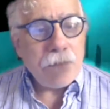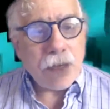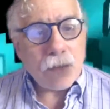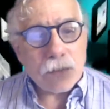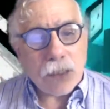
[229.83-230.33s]

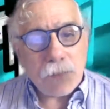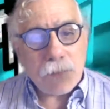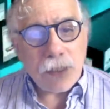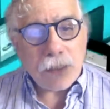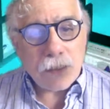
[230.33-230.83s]
vengono
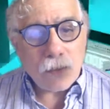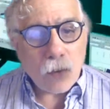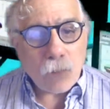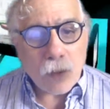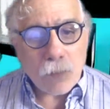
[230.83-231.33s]
trasferiti
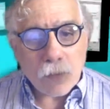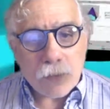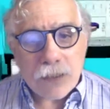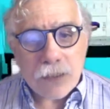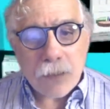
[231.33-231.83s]
dopo le
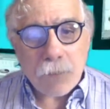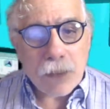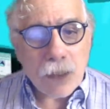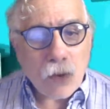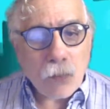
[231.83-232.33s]
proteste
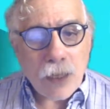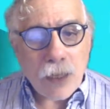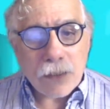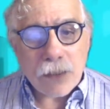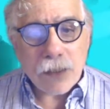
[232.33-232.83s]
per la
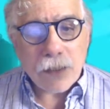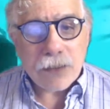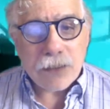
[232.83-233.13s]
nomina del